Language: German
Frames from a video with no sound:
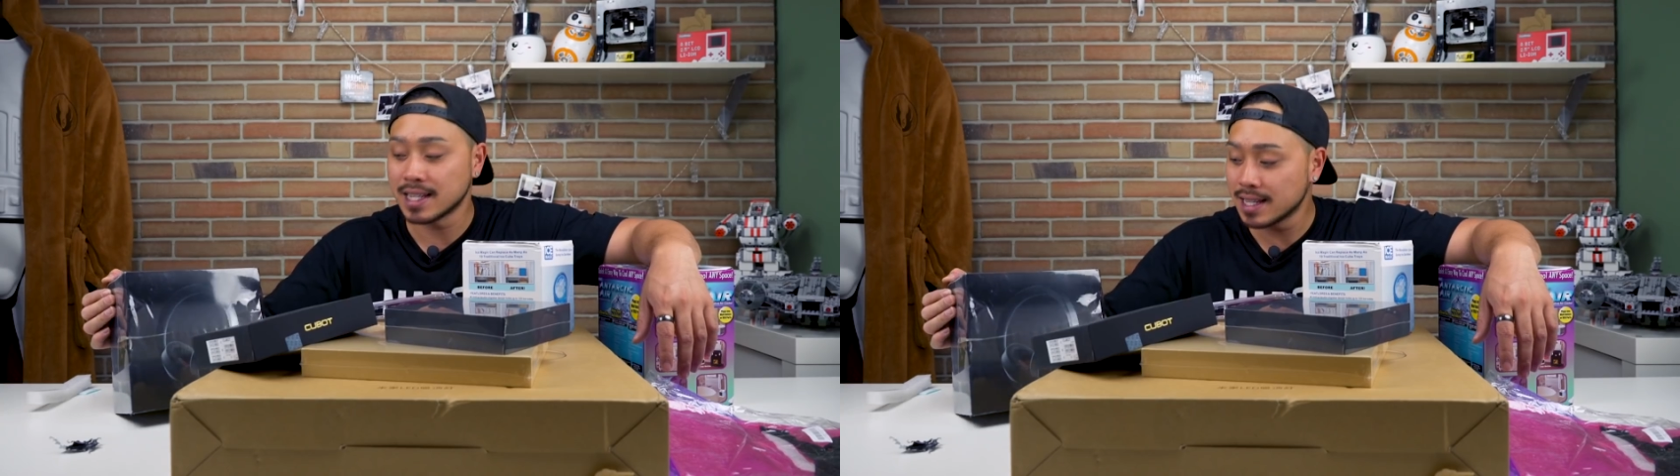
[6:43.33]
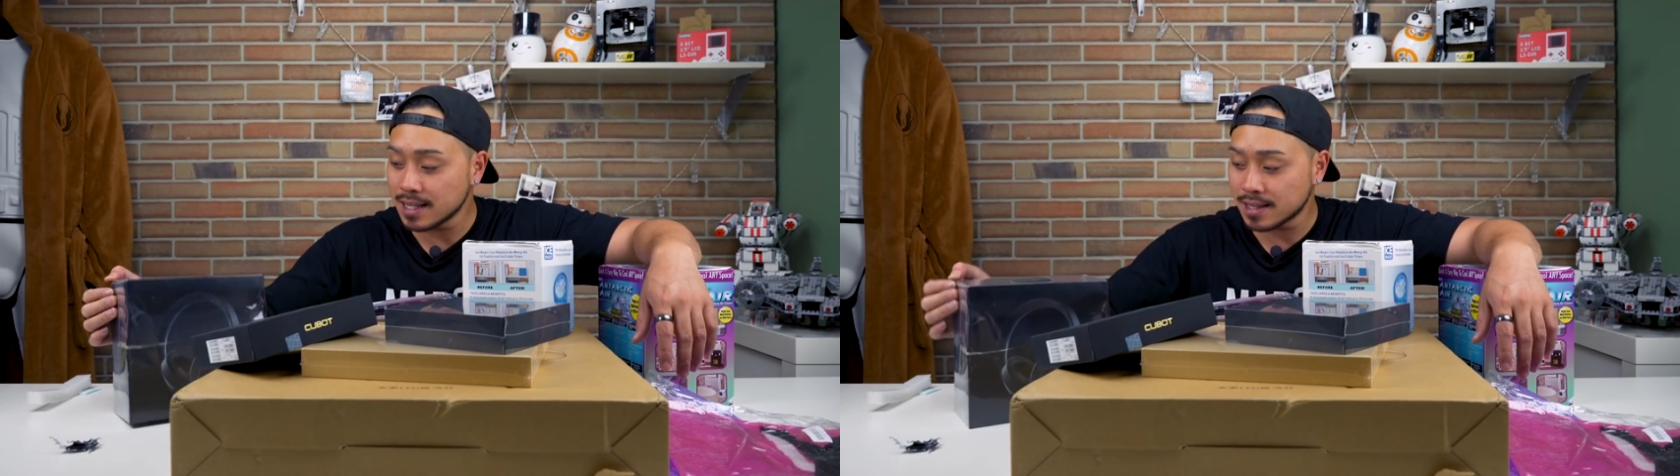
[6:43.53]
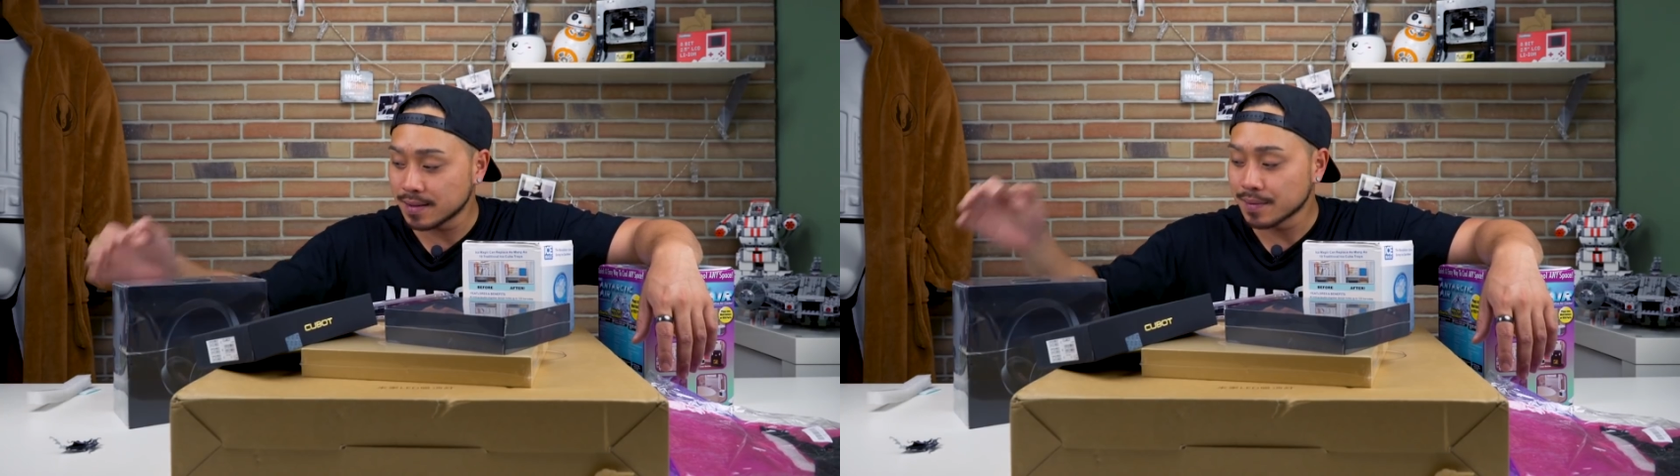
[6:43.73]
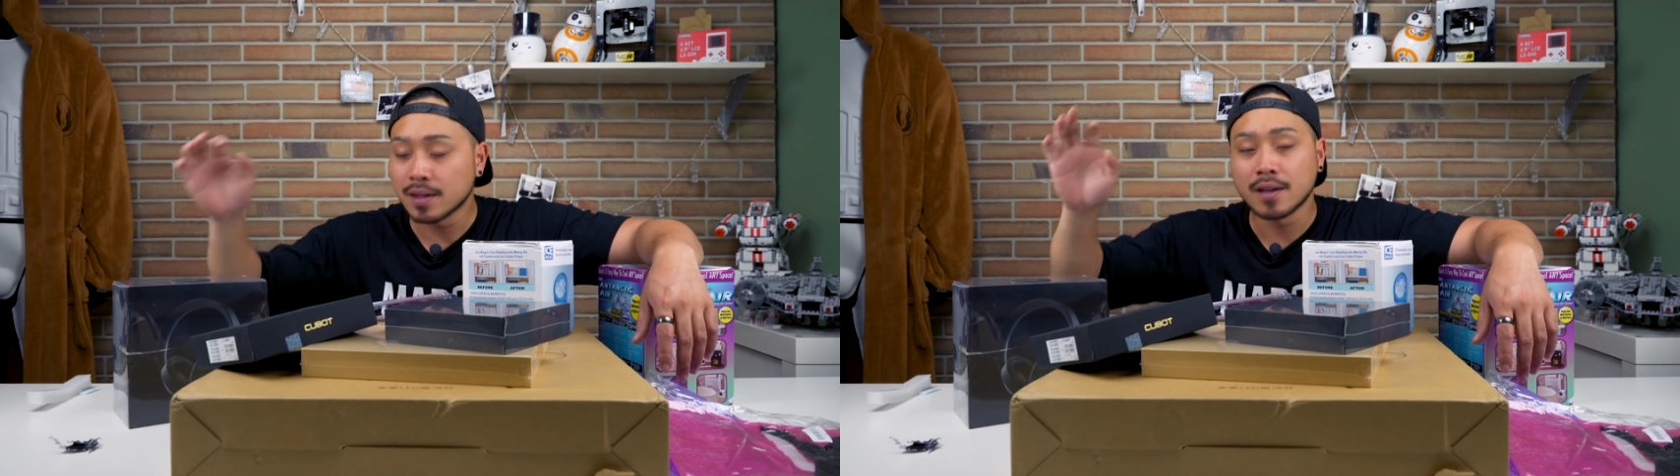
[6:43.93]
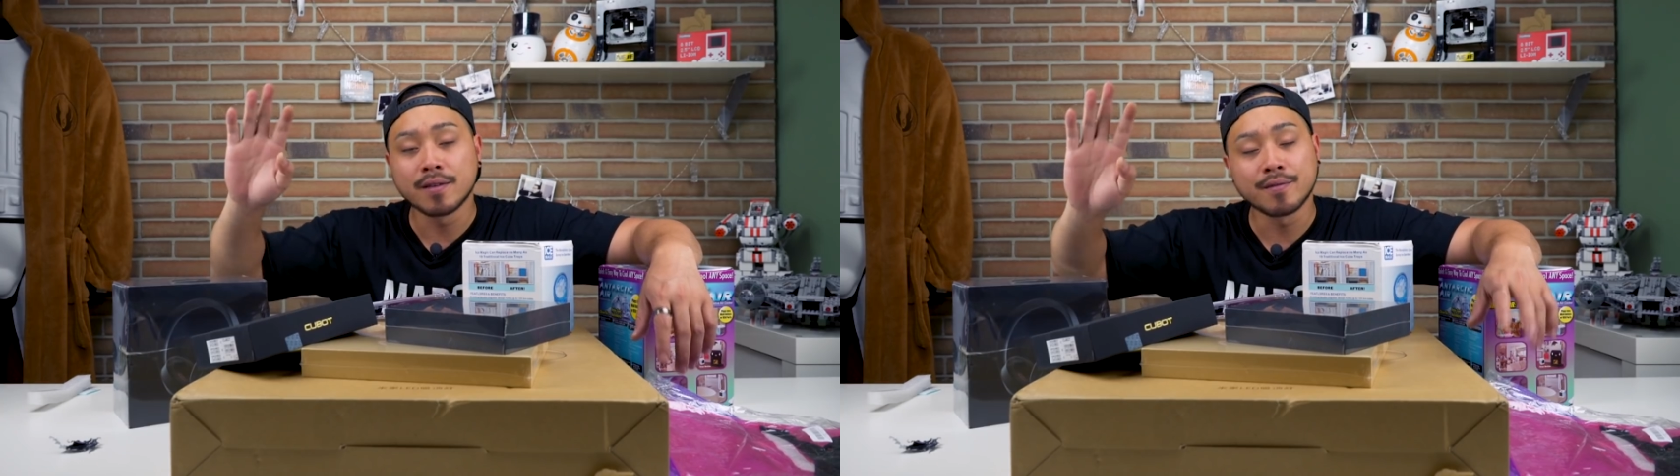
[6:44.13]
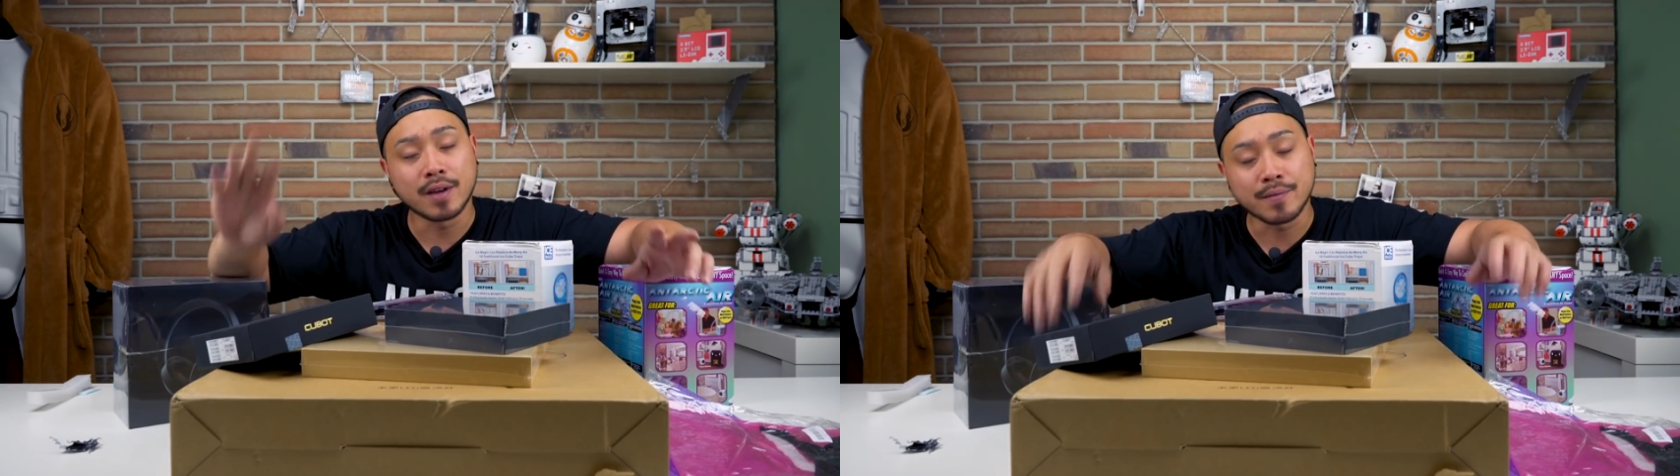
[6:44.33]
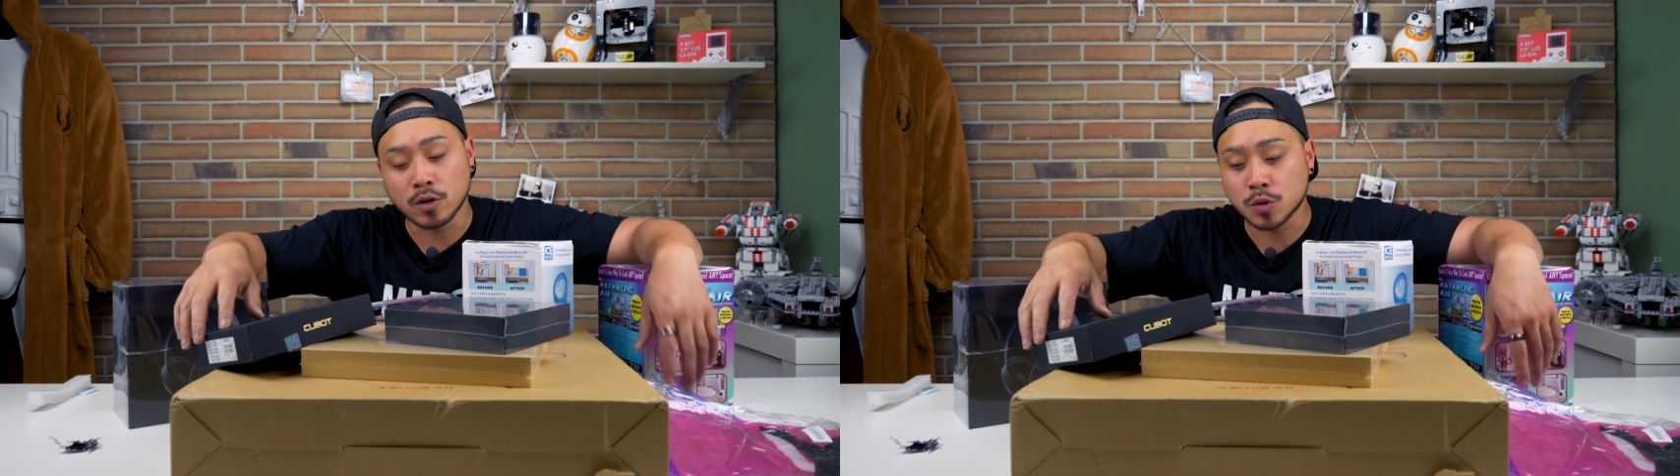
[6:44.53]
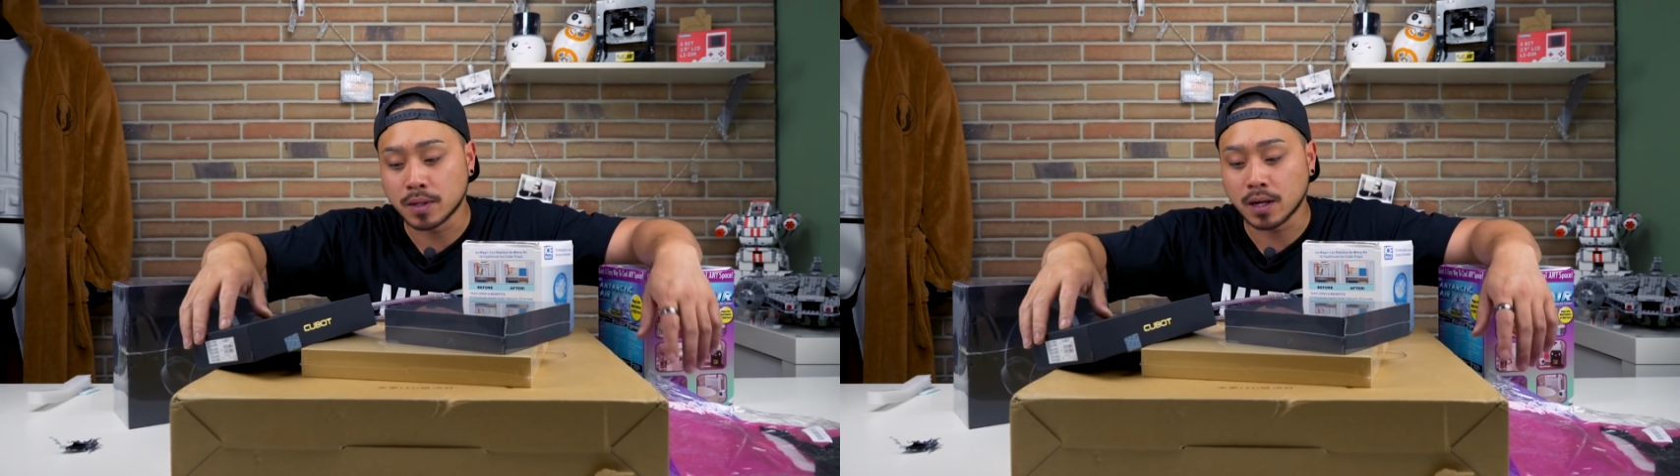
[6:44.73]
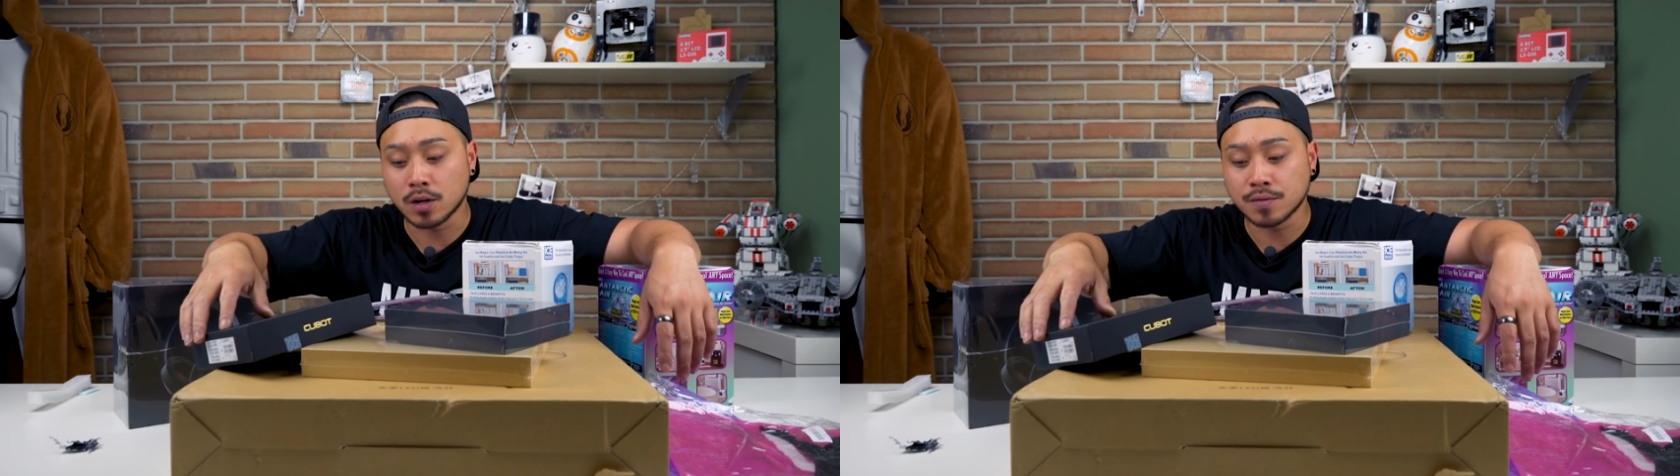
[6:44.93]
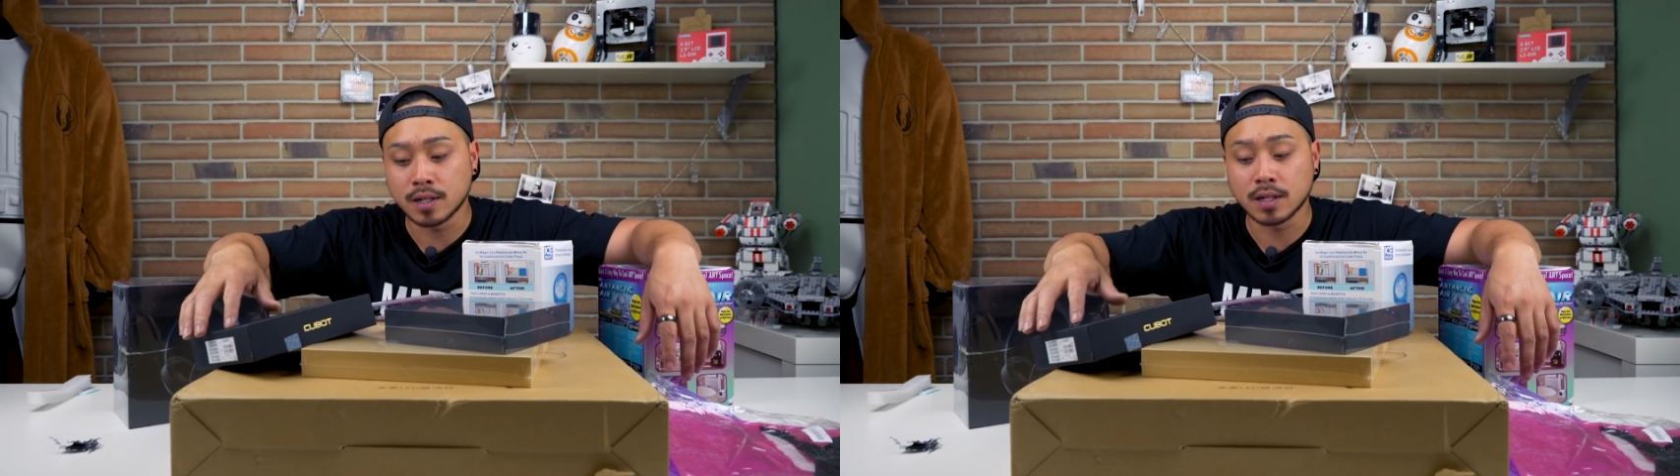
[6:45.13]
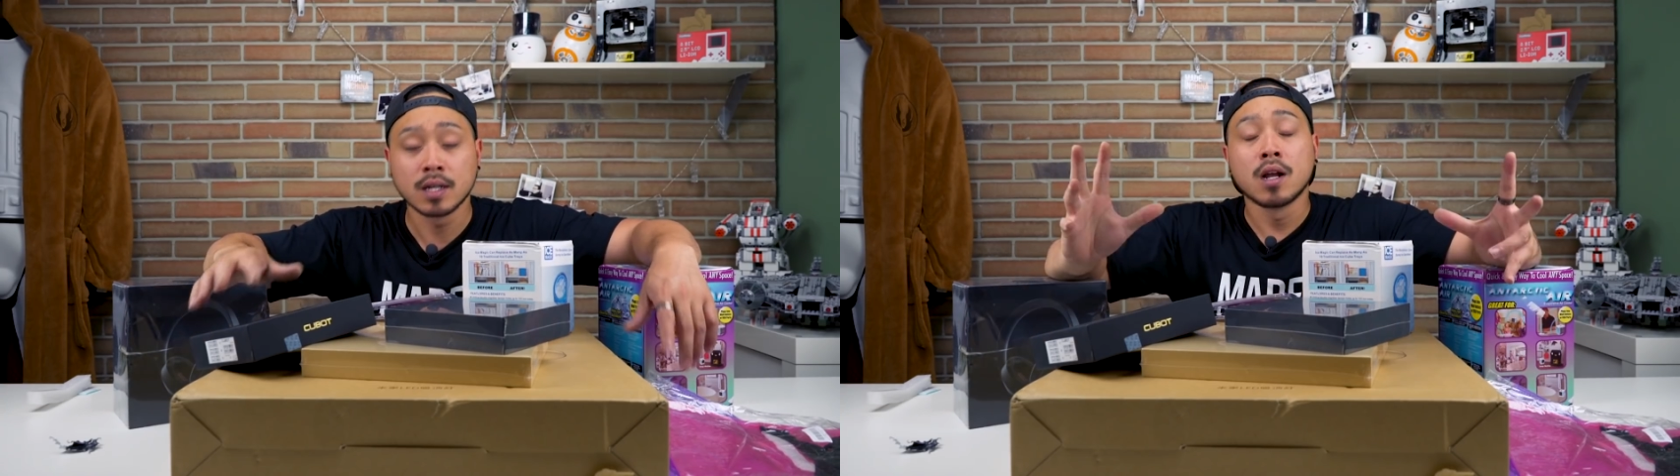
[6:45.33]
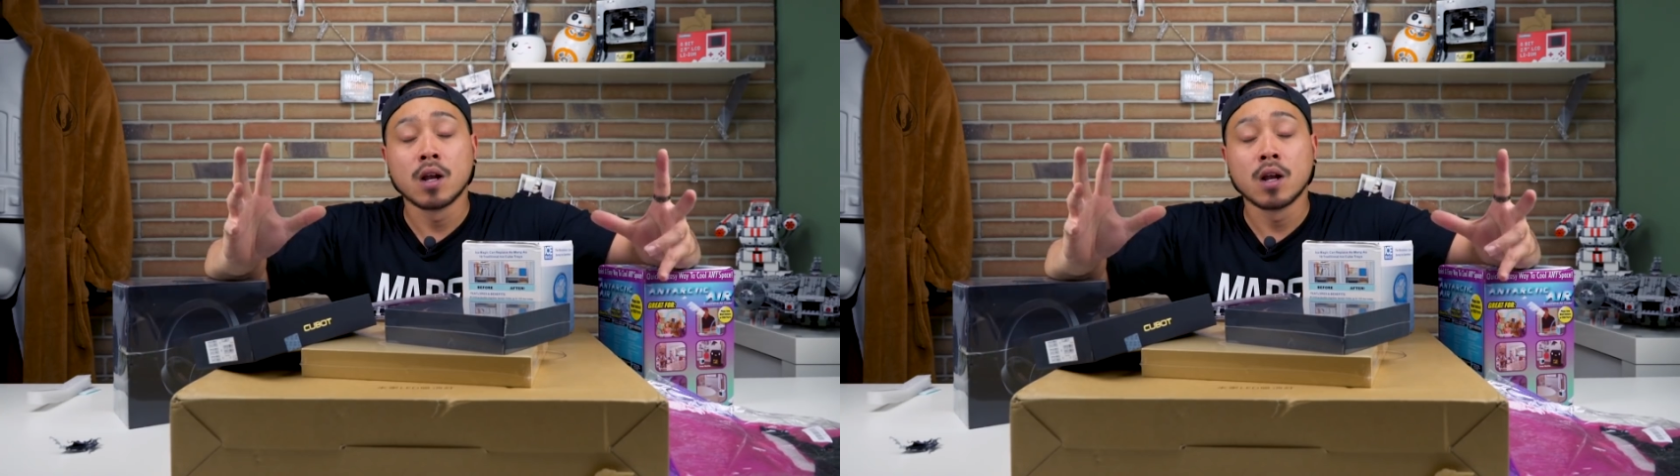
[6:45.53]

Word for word: ist werden wir auch später herausfinden.